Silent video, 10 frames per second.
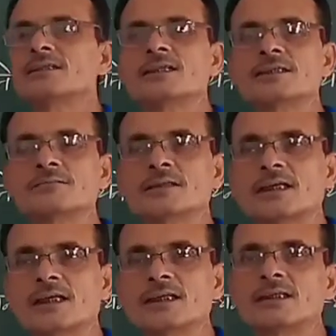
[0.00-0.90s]
देश में
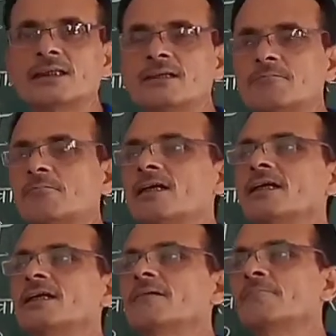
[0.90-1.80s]
खेलते हैं
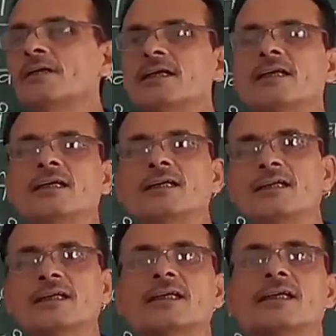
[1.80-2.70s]
पढ़े हैं पढ़े हैं
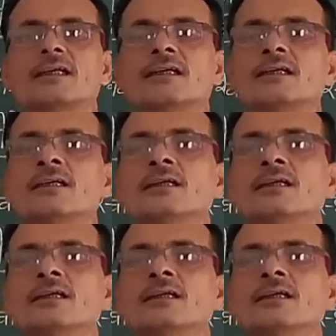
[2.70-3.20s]
लिखे हैं